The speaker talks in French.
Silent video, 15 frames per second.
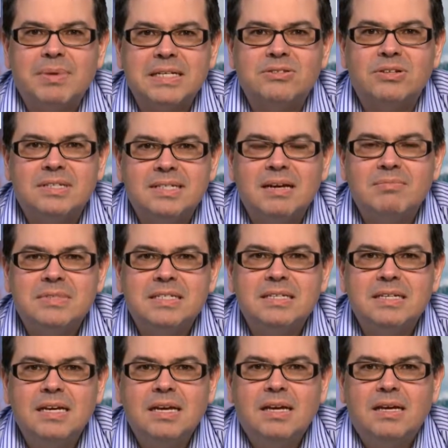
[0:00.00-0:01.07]
Parce que
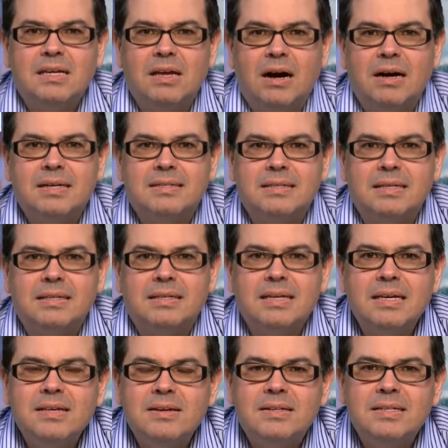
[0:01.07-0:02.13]
samedi, il y aura cette
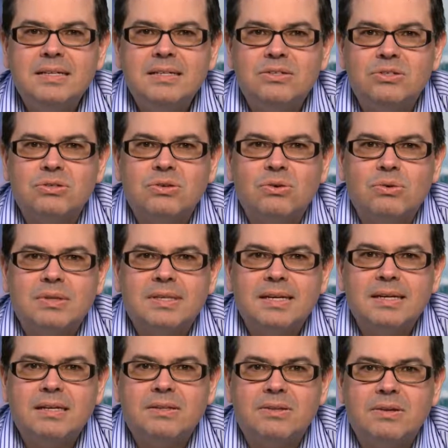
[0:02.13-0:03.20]
guignolée du
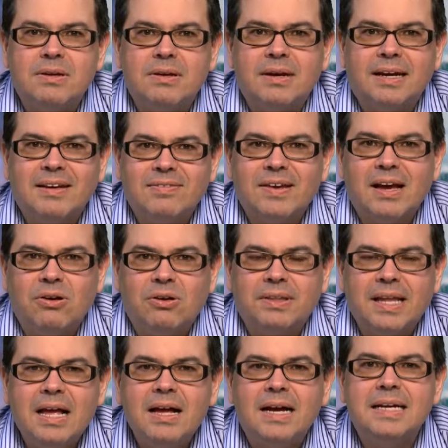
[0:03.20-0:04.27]
côté de
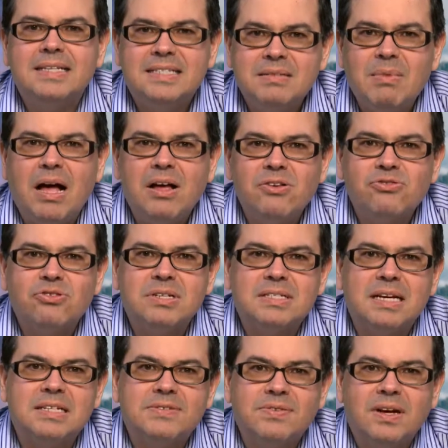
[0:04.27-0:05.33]
Rivière-Ornard et dimanche,
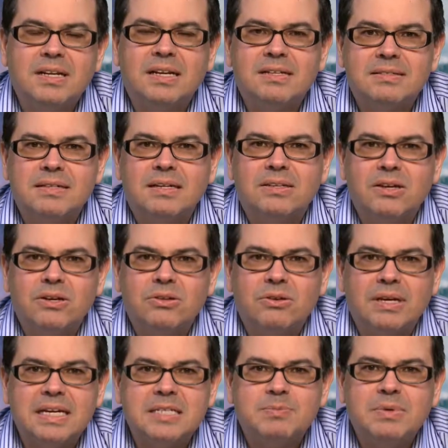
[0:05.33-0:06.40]
ça se fera dans le secteur de
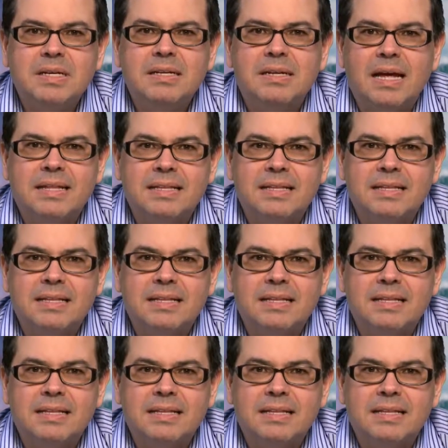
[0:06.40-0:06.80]
Gaspé.